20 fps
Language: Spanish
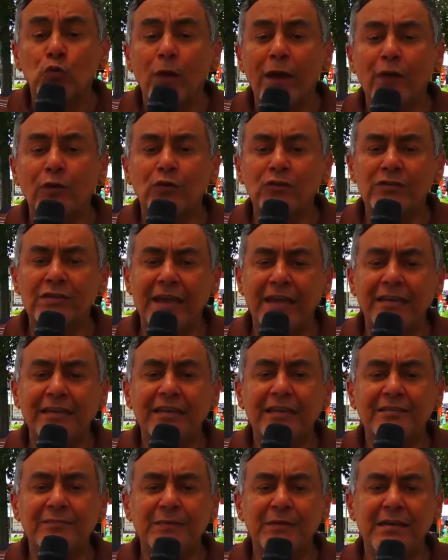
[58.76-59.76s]
huecos que hay
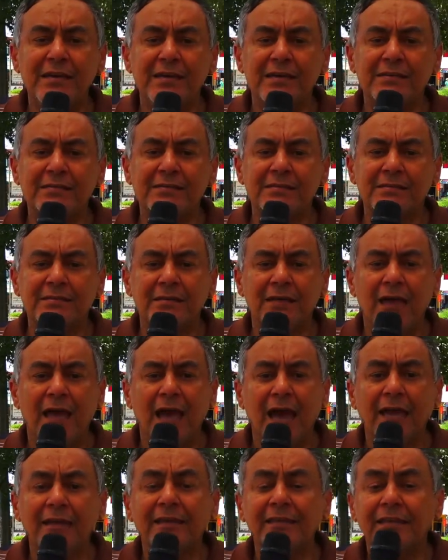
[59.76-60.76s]
en las vías
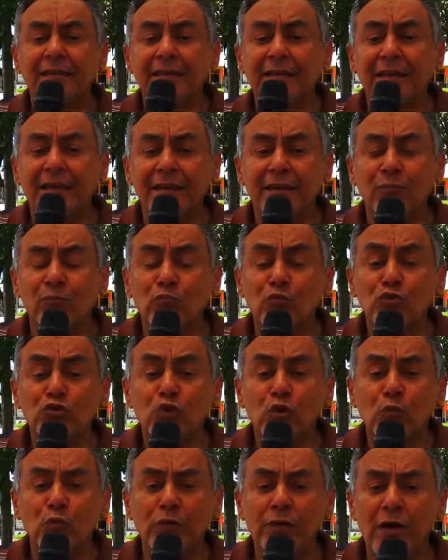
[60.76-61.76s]
hay que tener
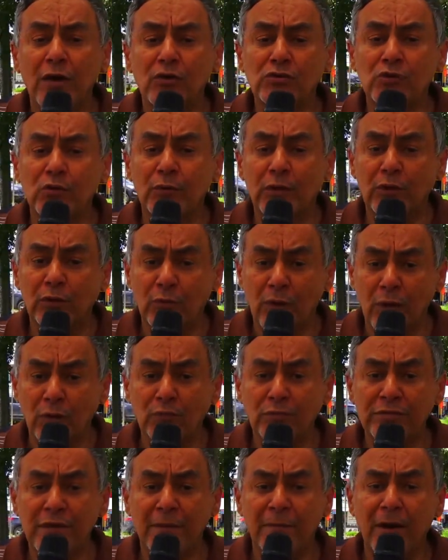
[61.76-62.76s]
mucho cuidado, sobre todo
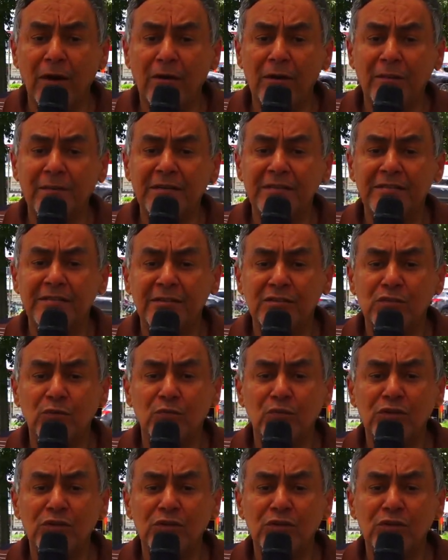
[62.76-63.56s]
hago un llamado a la administración